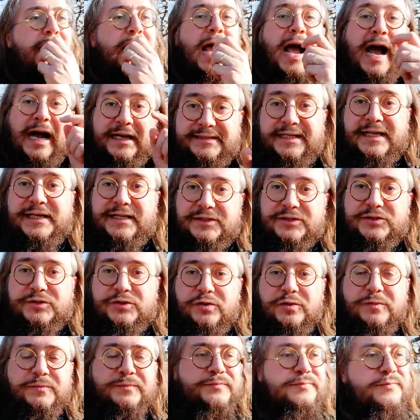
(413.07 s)

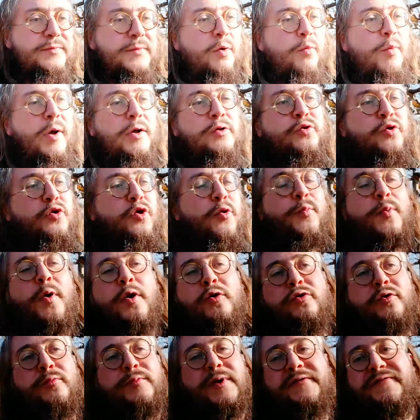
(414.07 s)
Adesso, quando io
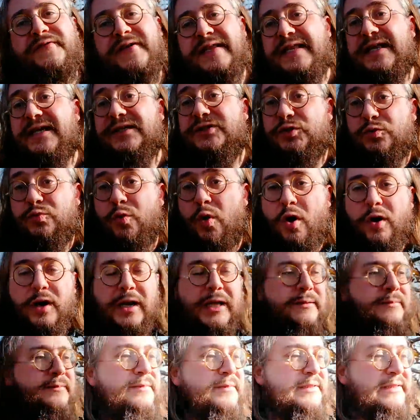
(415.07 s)
porto mia figlia a
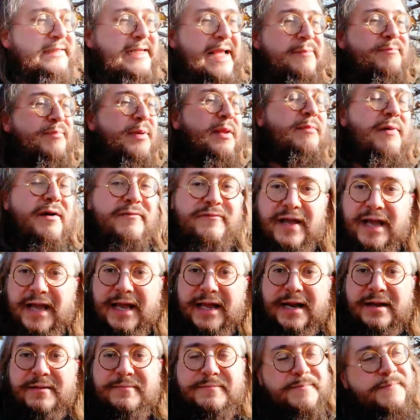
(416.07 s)
scuola, se è
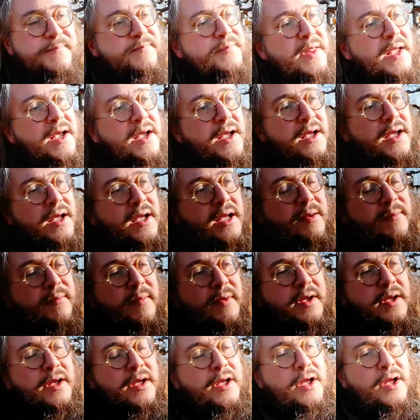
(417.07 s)
primavera,
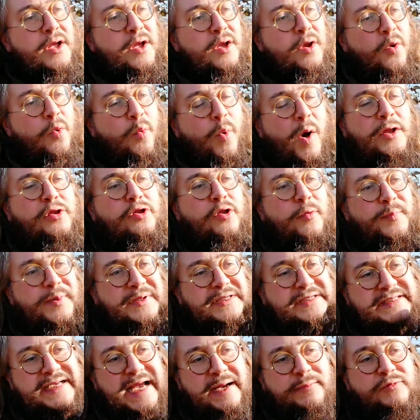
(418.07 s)
quando
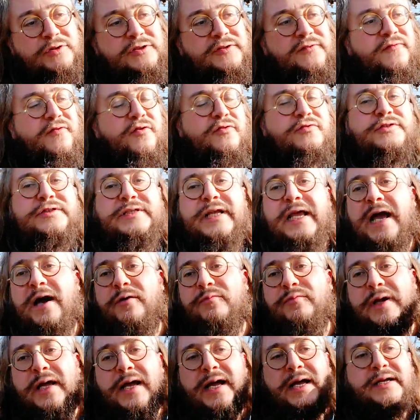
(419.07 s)
passiamo di fronte a
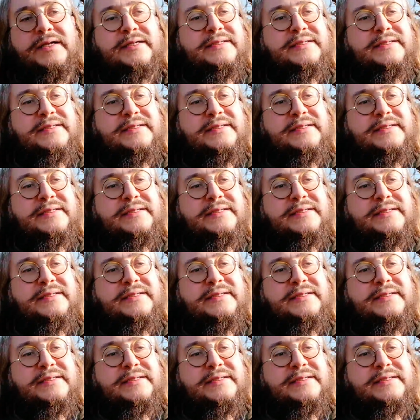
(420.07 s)
una